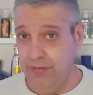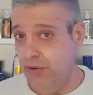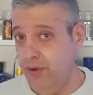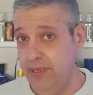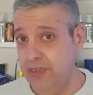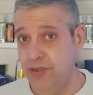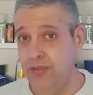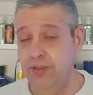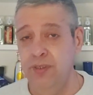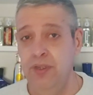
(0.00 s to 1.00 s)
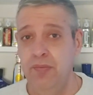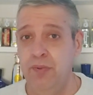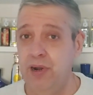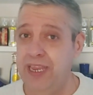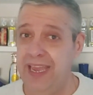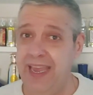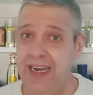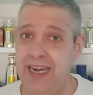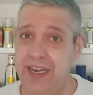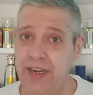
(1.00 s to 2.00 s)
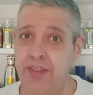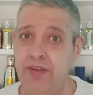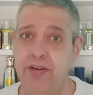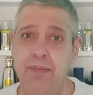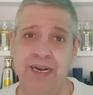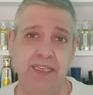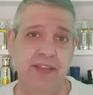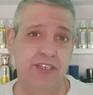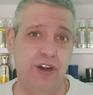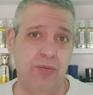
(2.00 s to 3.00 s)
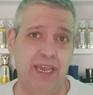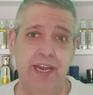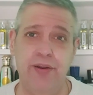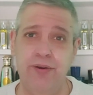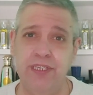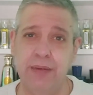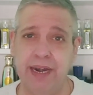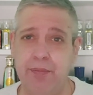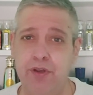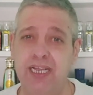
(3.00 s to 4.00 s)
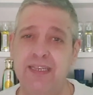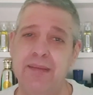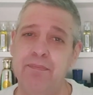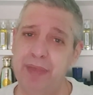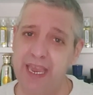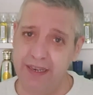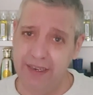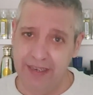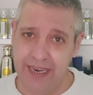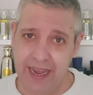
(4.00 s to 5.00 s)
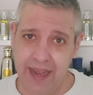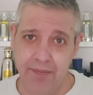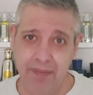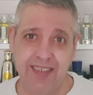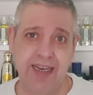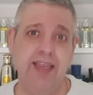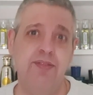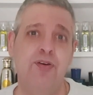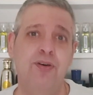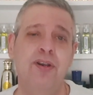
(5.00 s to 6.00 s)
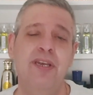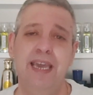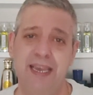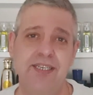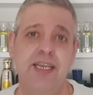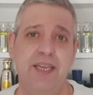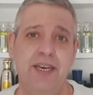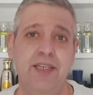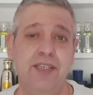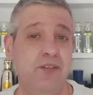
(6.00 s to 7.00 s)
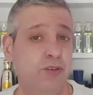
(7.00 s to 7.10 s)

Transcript: No lo he dicho porque en el inicio, aparte de ese romero, esa bergamota, también ya va saliendo ese iris,